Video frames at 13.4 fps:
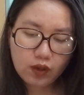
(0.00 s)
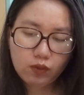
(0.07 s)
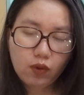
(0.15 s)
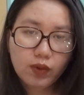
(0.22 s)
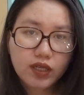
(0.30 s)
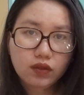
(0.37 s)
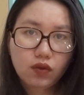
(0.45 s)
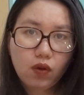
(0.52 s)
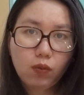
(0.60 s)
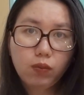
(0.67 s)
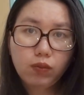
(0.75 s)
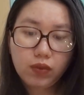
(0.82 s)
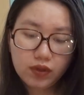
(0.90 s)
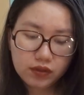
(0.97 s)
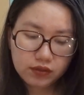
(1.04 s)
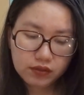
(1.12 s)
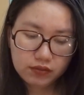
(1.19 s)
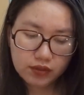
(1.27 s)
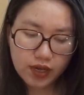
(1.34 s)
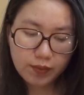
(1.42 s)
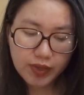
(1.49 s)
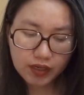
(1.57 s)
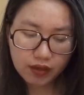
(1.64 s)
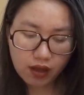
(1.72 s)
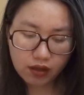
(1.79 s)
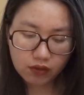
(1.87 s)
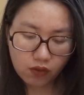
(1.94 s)
một ít thun để mình
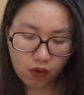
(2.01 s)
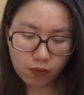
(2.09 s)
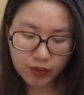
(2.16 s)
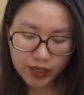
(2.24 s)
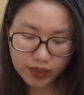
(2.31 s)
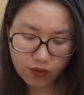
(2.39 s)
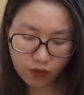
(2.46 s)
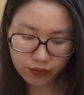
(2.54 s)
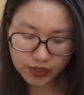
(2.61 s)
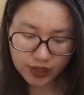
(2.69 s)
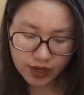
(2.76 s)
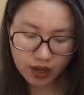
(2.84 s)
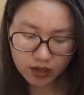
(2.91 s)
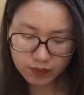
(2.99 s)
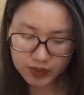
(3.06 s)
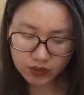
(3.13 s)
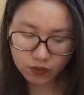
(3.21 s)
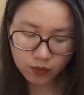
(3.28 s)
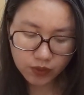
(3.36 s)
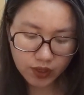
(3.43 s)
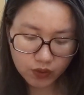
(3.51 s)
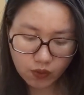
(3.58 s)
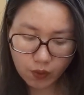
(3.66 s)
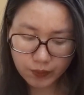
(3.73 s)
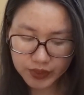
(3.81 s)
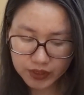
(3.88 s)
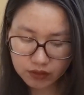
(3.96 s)
cần cột cái đồ gì đó thì mình cũng có thể
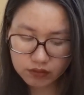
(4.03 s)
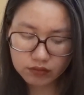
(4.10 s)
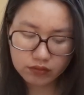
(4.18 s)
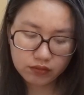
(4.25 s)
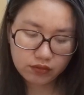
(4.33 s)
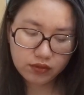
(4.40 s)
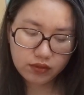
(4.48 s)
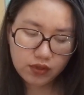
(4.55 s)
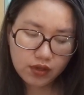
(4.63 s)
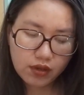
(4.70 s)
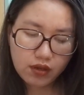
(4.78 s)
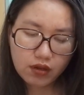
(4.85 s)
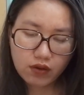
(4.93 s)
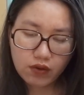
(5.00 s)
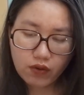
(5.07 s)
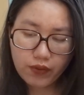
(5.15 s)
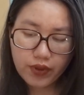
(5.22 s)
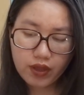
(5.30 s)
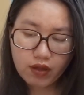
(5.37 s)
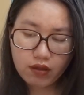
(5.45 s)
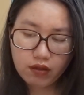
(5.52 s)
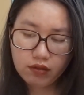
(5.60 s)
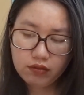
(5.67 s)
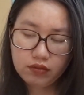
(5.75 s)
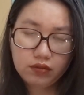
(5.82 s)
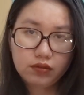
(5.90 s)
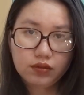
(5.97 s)
cột được rồi à,
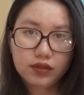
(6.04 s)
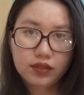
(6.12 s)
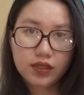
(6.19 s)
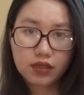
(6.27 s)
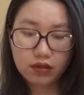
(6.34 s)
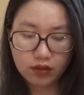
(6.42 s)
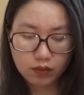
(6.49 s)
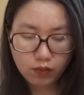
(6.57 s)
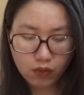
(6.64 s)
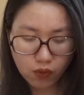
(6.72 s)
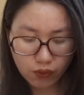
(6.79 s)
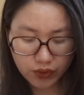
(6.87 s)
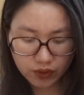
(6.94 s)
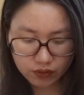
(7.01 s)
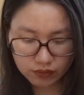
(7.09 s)
xịt khử mùi